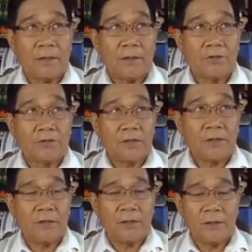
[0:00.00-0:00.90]

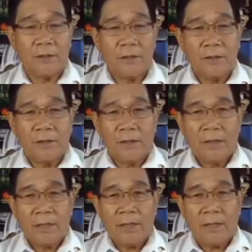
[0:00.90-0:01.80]
kinikilosan nila
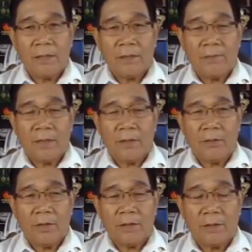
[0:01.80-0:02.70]
uh, na mga
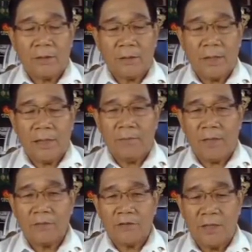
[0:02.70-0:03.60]
lugar, ay
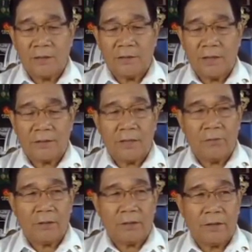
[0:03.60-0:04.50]
meron silang
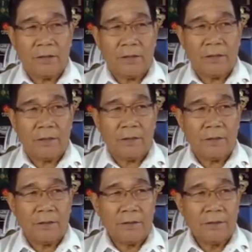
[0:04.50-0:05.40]
tinatawag na
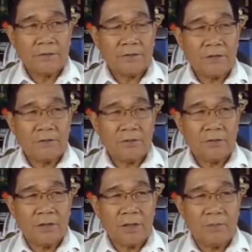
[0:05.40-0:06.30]

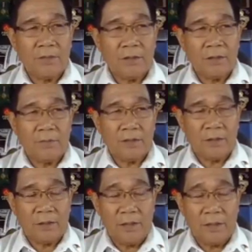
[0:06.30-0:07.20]
Centro de Gravi-
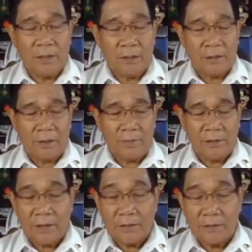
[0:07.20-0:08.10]
Gravi-
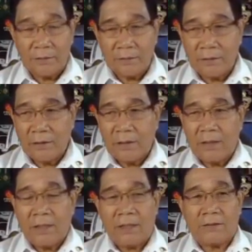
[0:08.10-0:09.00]
Gravidad.
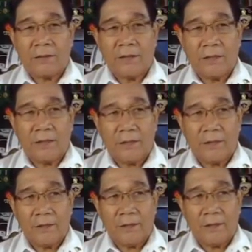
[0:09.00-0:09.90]
At
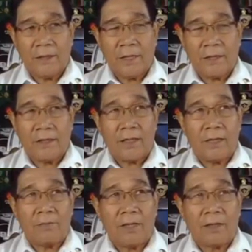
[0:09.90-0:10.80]
uh, yan ang
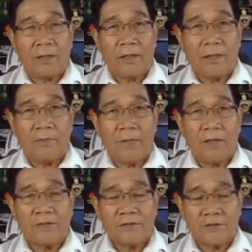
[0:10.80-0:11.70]
kanilang mga guerrilla
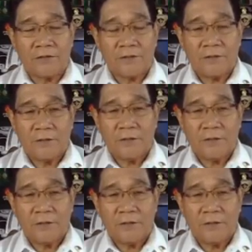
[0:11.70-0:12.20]
bases.